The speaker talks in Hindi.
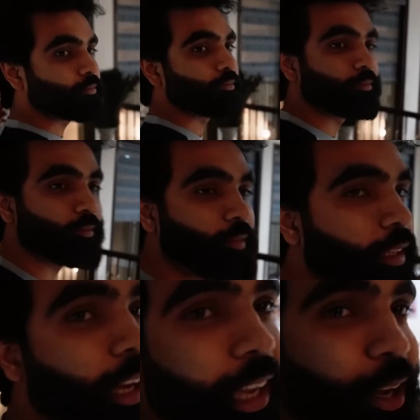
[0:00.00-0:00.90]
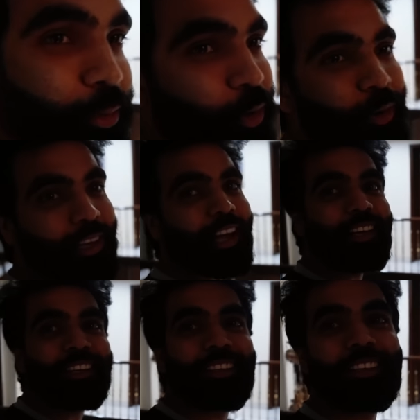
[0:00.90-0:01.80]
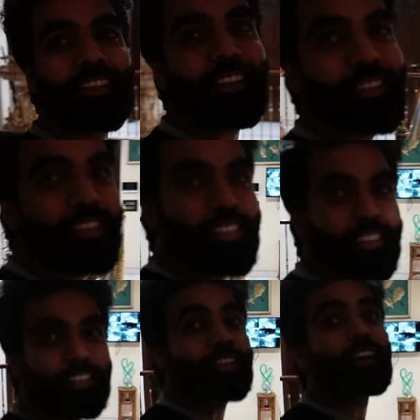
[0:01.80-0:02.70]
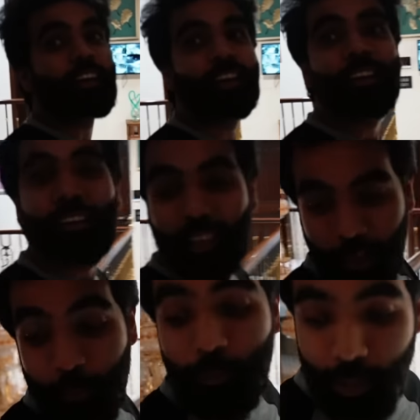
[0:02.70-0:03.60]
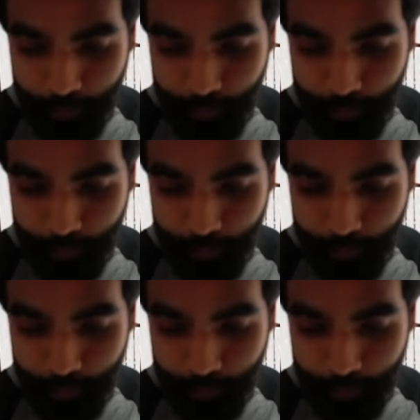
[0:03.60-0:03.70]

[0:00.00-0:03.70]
अबे ना यहाँ वो लाइट क्या अरे लाइट तो ठीक है मेरे मेरी